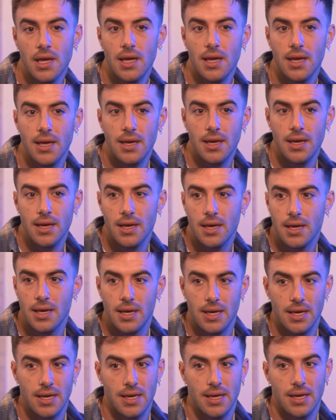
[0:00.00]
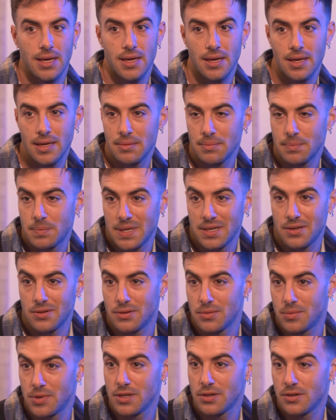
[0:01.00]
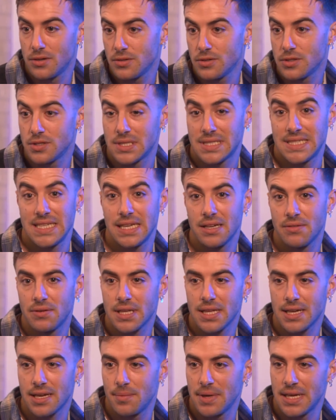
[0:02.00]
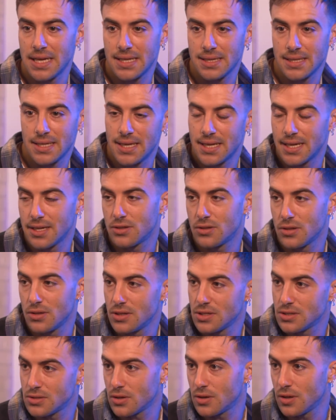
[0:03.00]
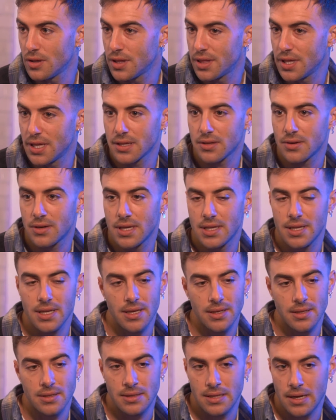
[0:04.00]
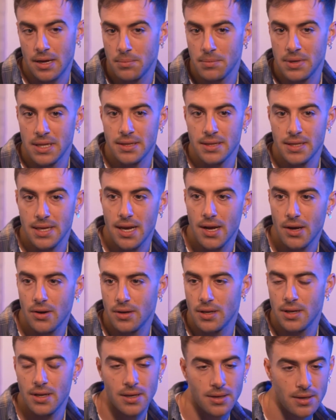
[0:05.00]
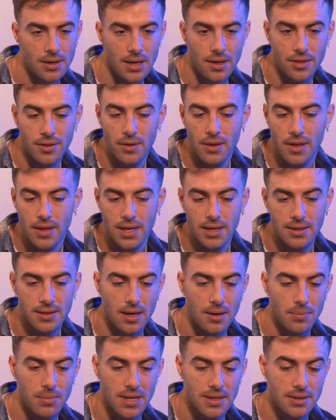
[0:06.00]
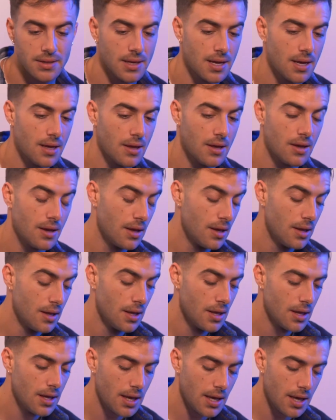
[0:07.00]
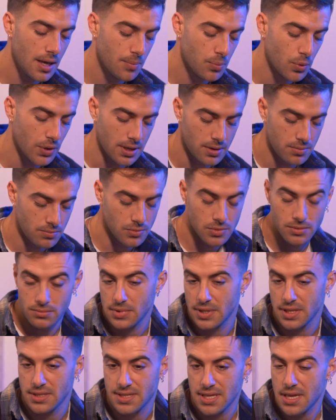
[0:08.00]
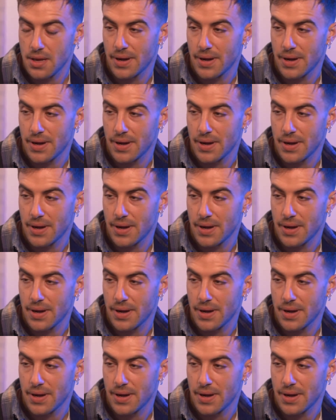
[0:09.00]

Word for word: Eh, pero bueno, sí que es verdad que me encantaría que todos esos conciertos que estaban planteados en las ciudades que estaba planteada eh, pues que, se